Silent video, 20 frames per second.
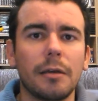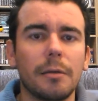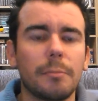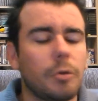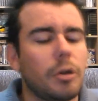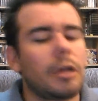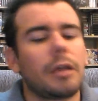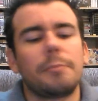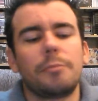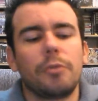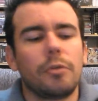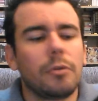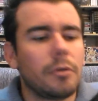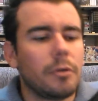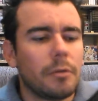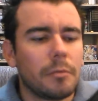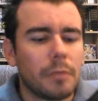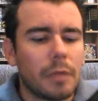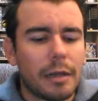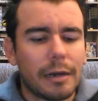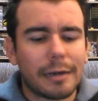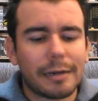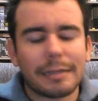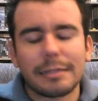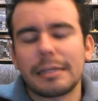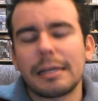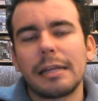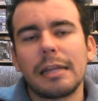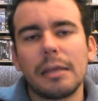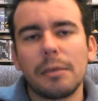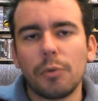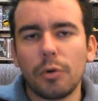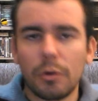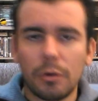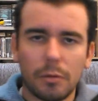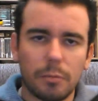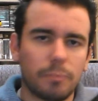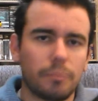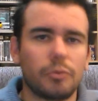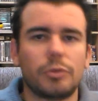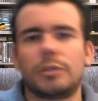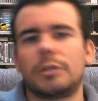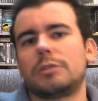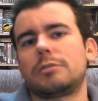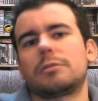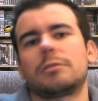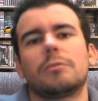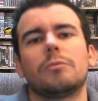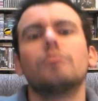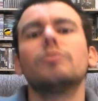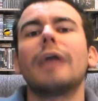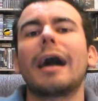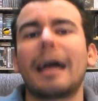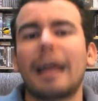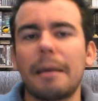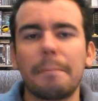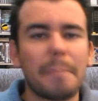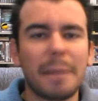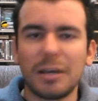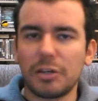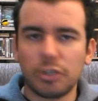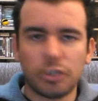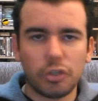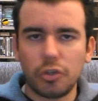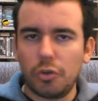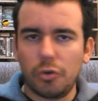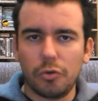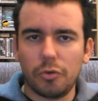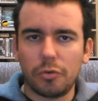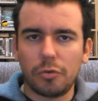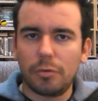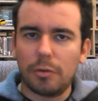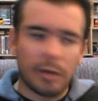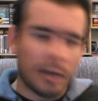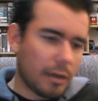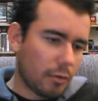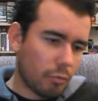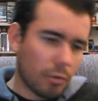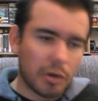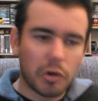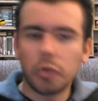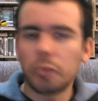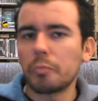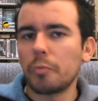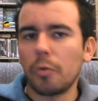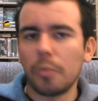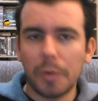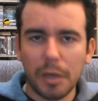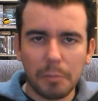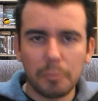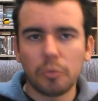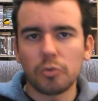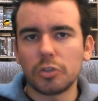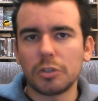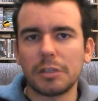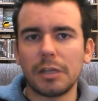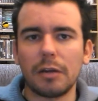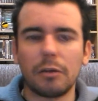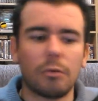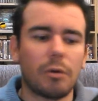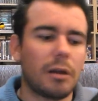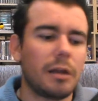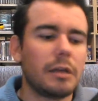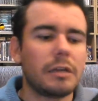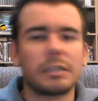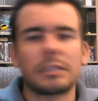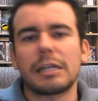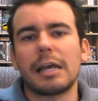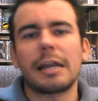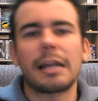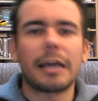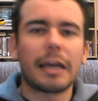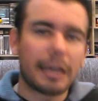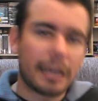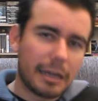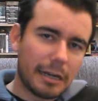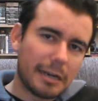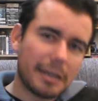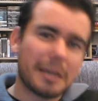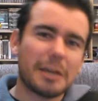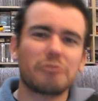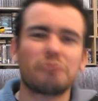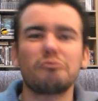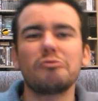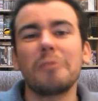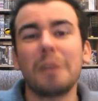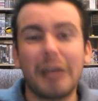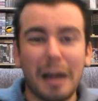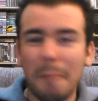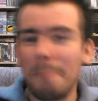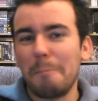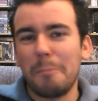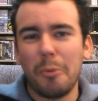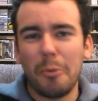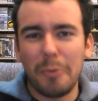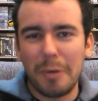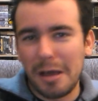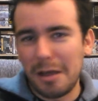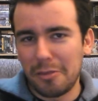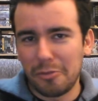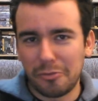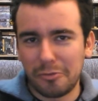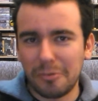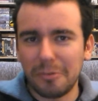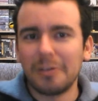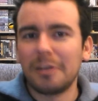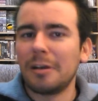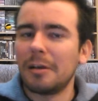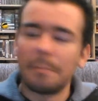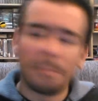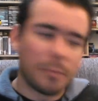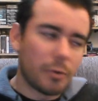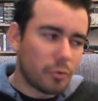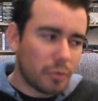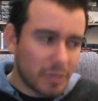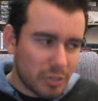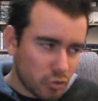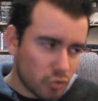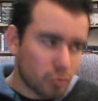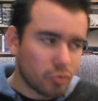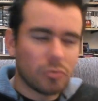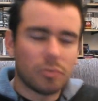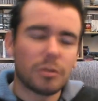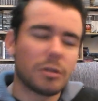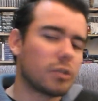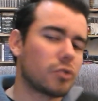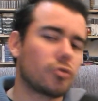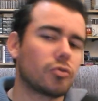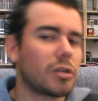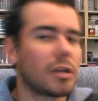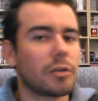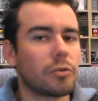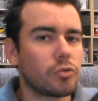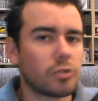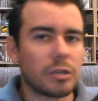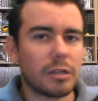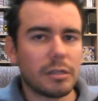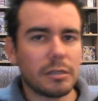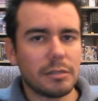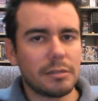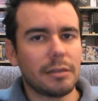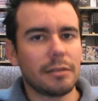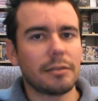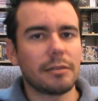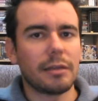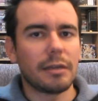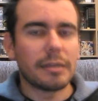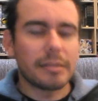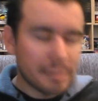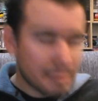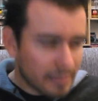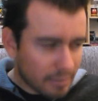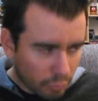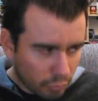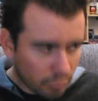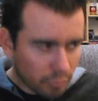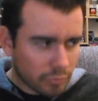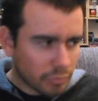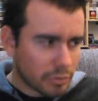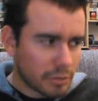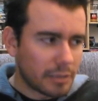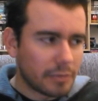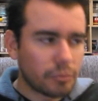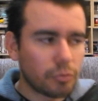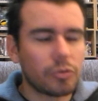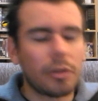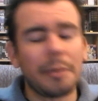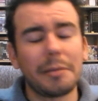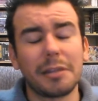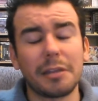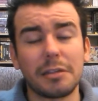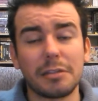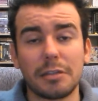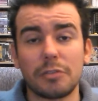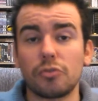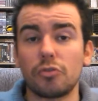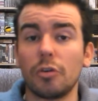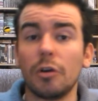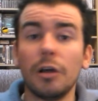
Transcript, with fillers: Por ejemplo, Resident Evil pues es una gran mansión, ¿no? En la cual nos movemos y tal cual. Silent Hill es un gran poblado, ¿no? Pero esto es otra cosa distinta. Este juego es totalmente distinto.